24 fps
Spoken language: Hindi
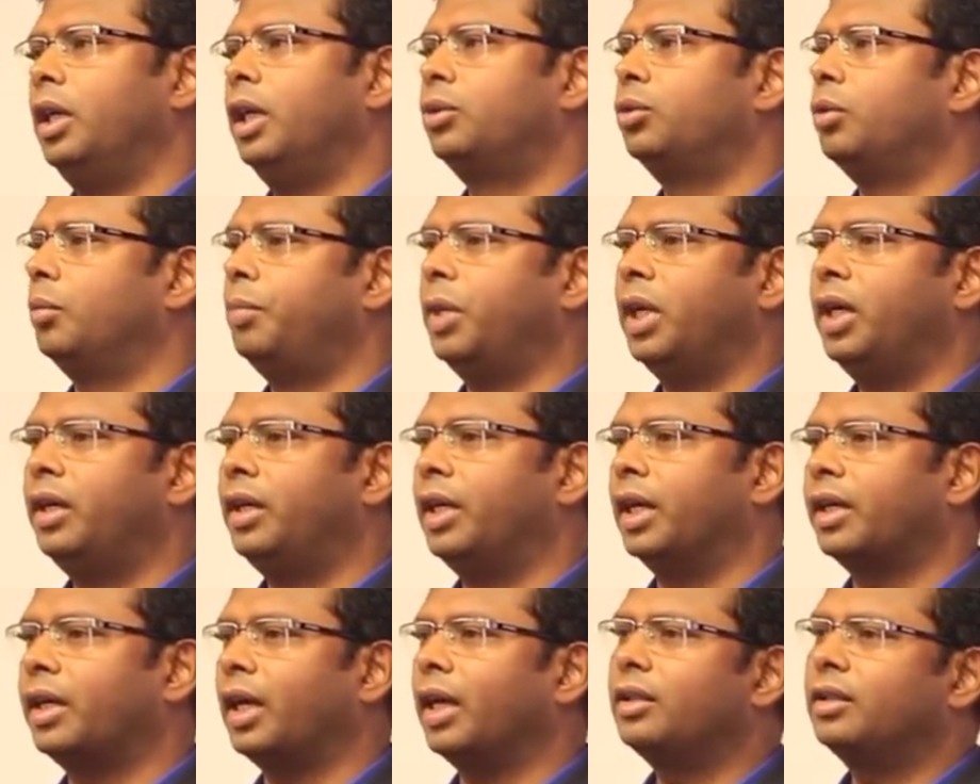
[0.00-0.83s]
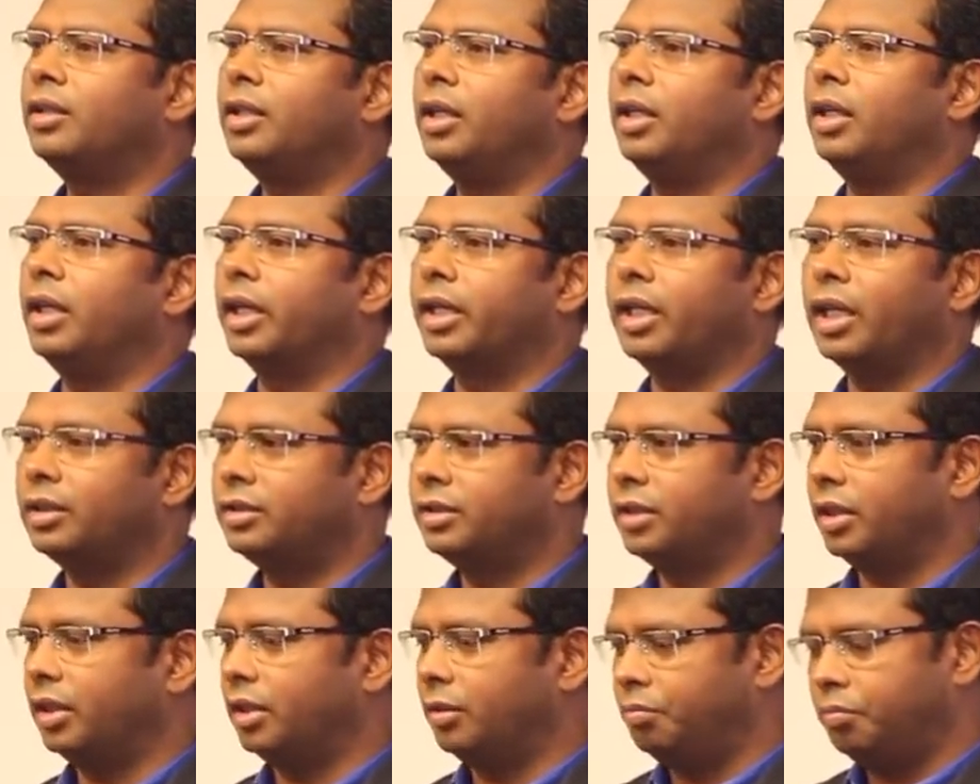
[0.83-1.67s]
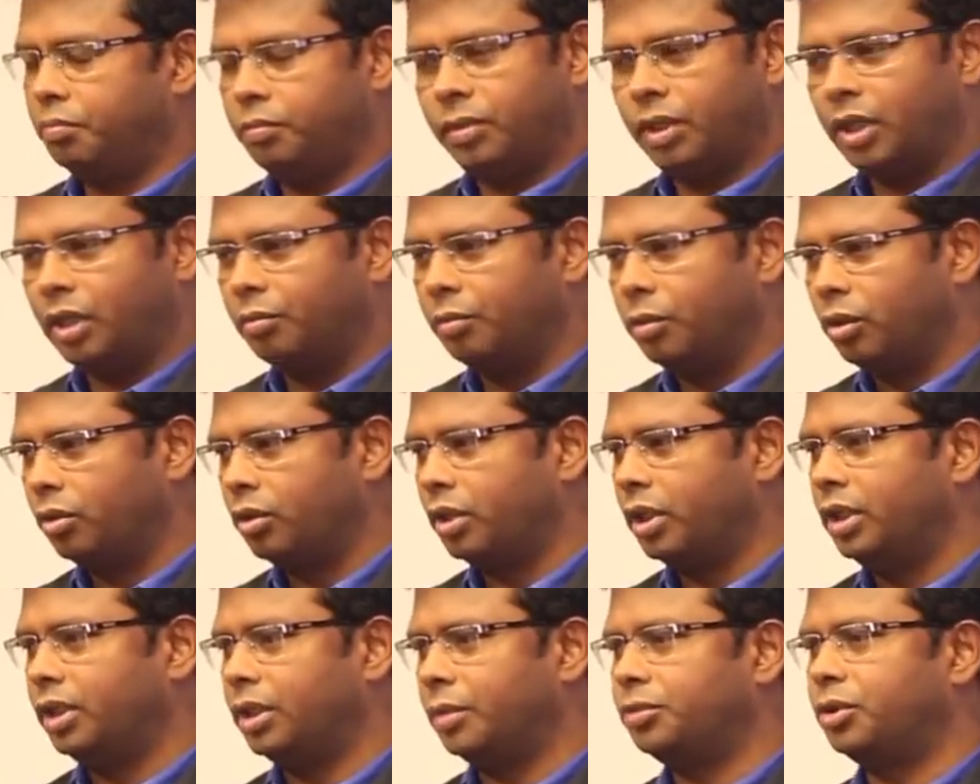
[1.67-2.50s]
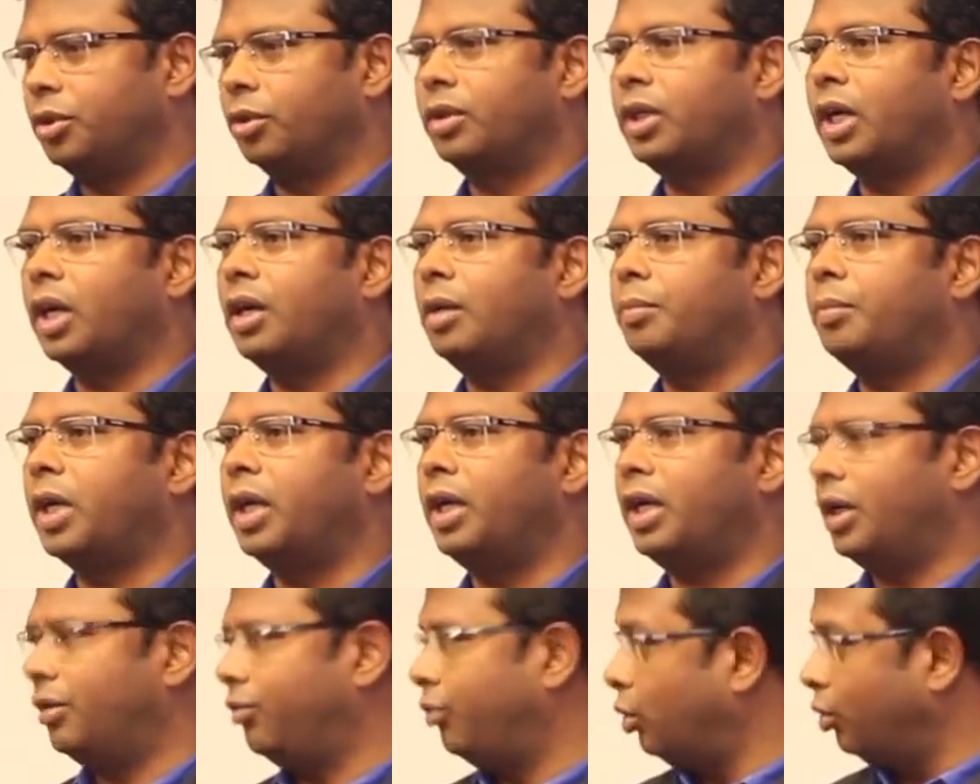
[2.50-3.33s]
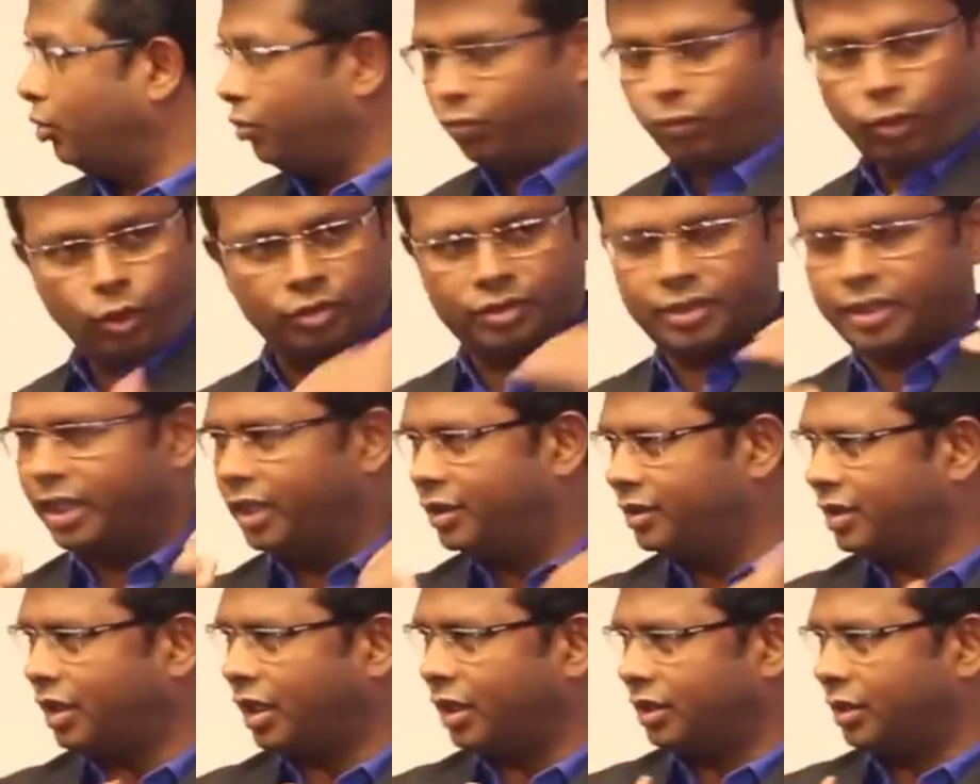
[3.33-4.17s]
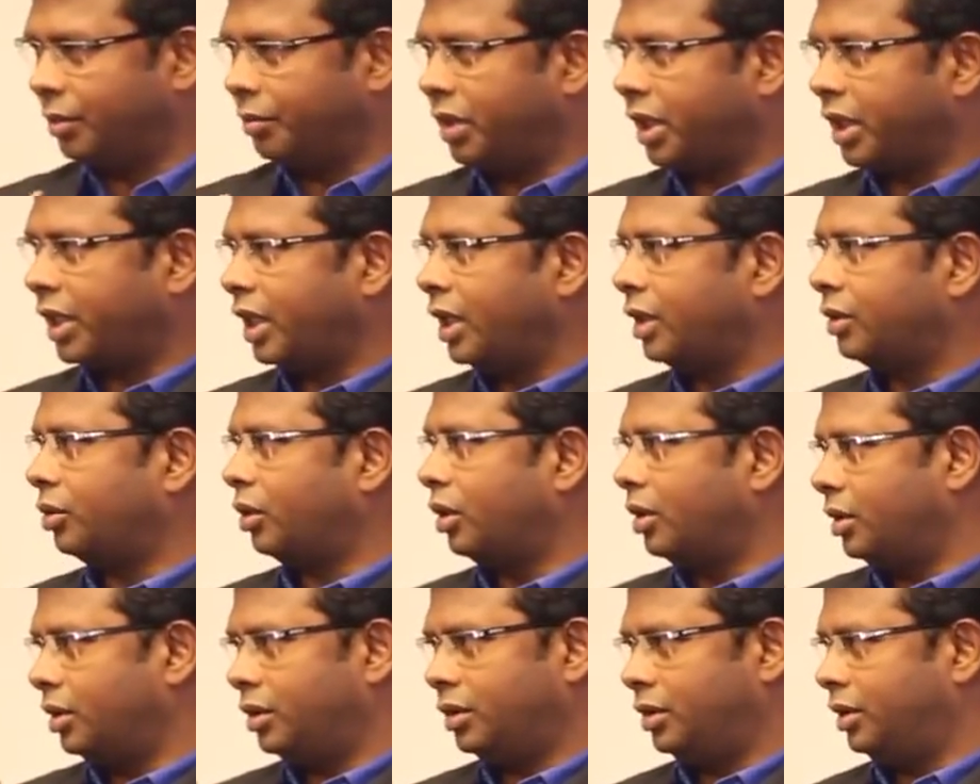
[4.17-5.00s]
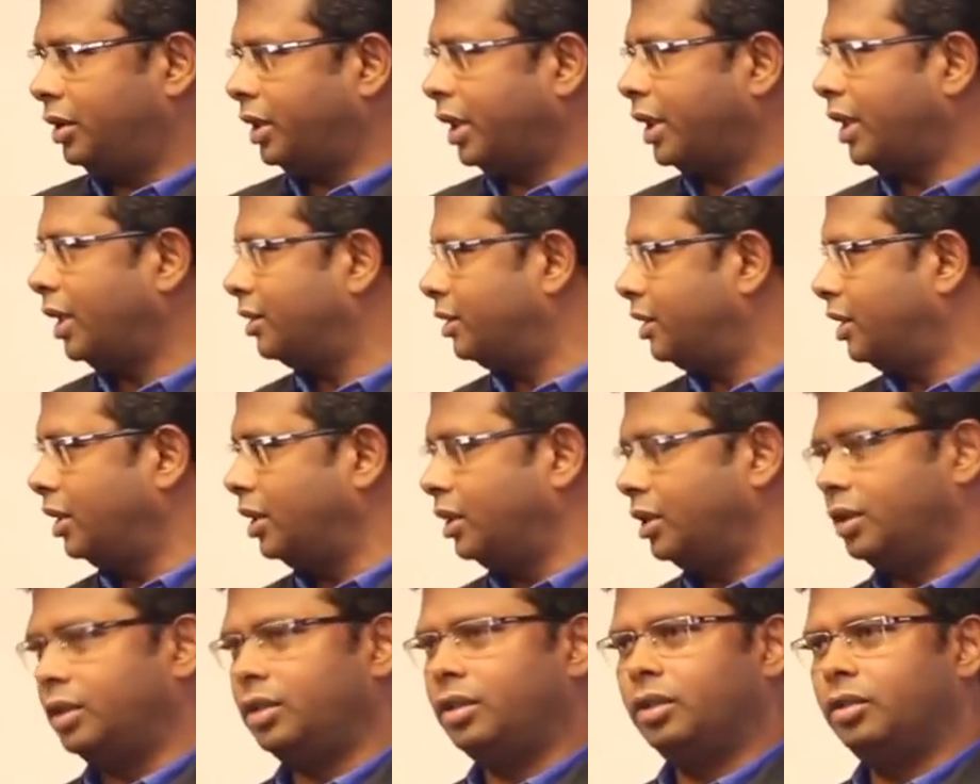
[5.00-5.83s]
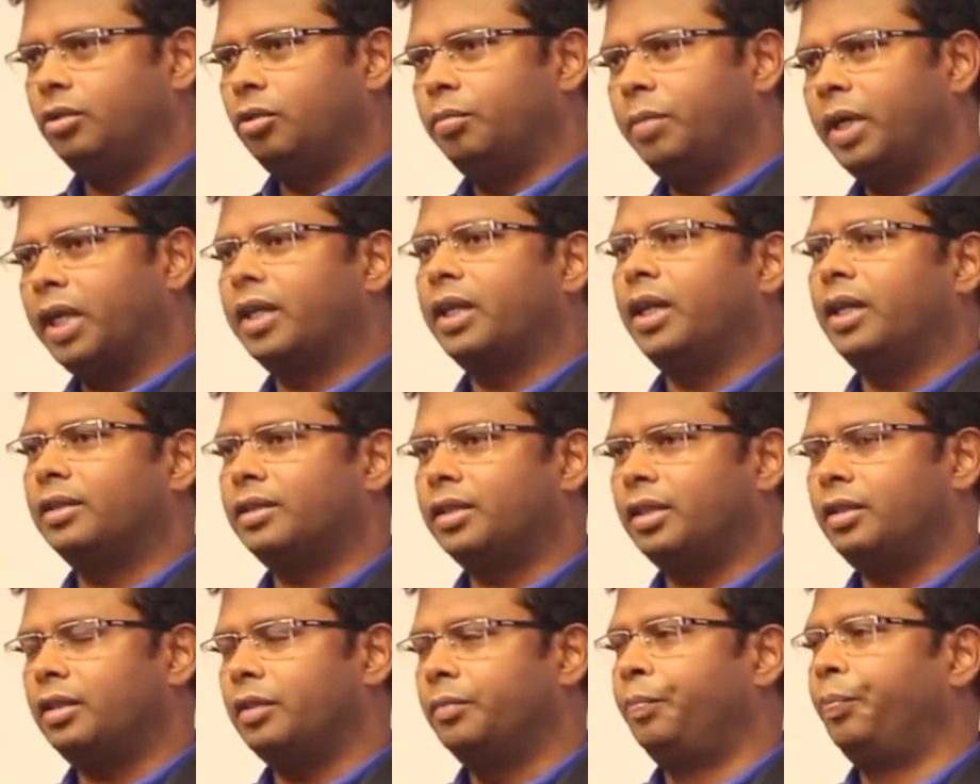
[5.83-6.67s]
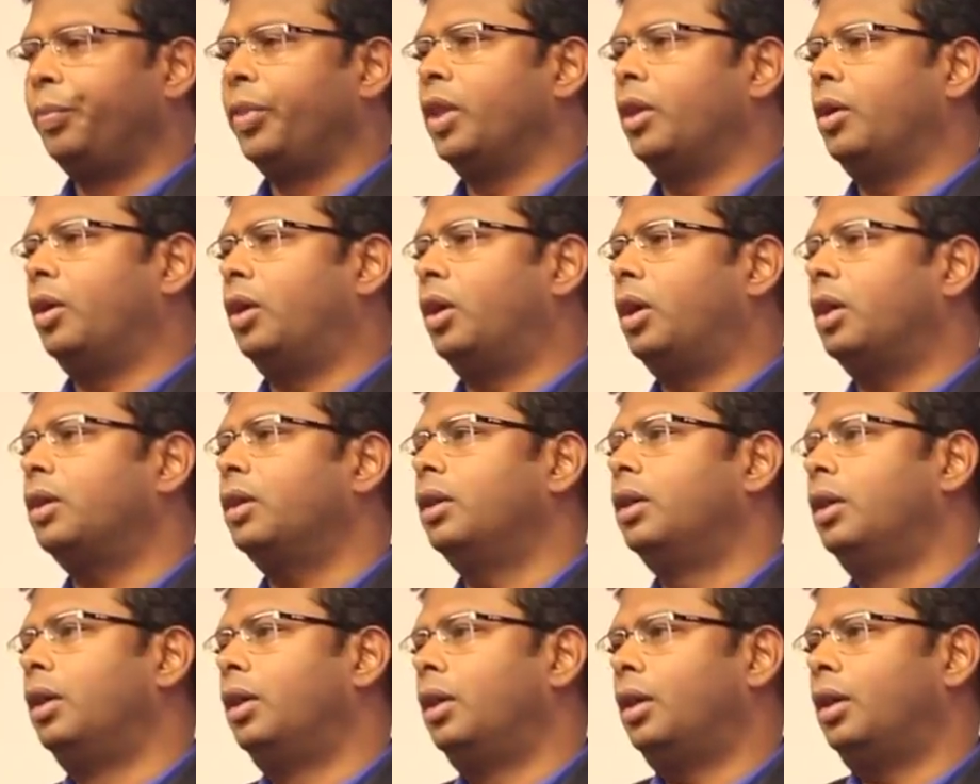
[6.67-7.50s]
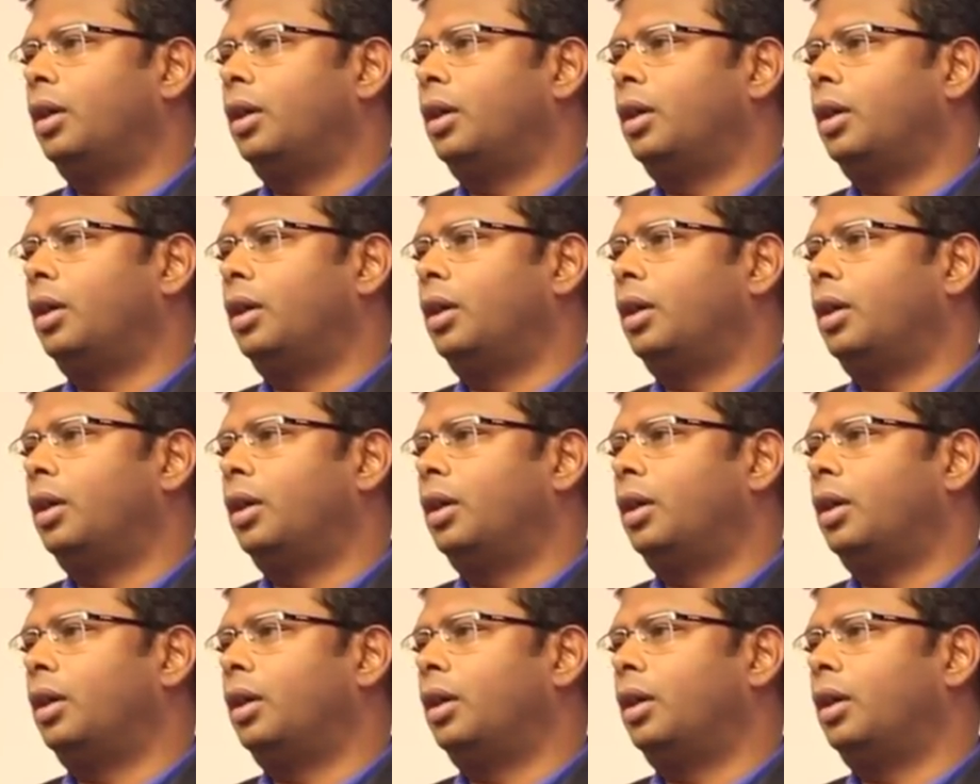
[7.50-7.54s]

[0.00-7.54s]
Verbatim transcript: एक तो पहले डकैत थे डकैत से हम लोगों ने जब छुटकारा पाया वो वो स्टेज था जब डकैत और डकैत से उबर गए थे और